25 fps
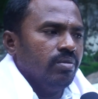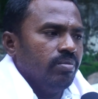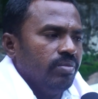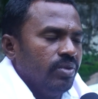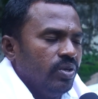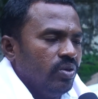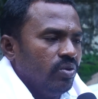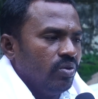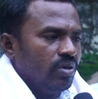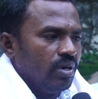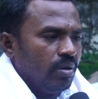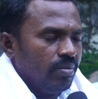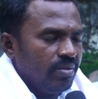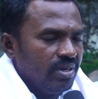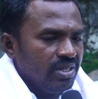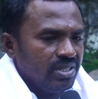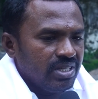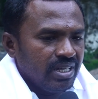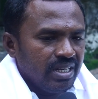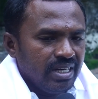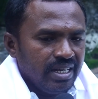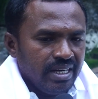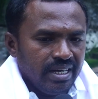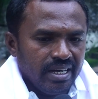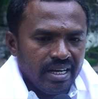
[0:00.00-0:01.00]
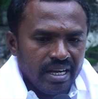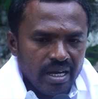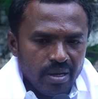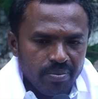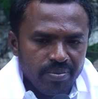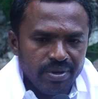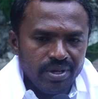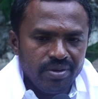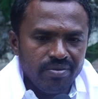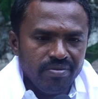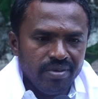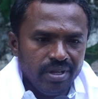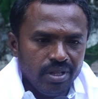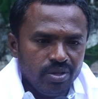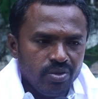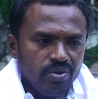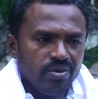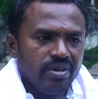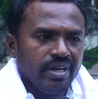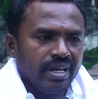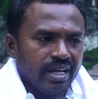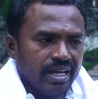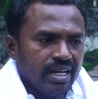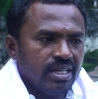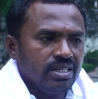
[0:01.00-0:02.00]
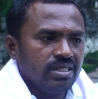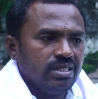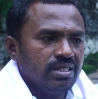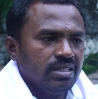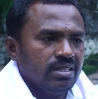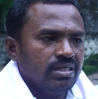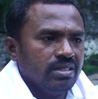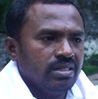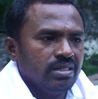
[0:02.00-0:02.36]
మీరు గమనించండి నా పేరు వెల్తూరి నగేష్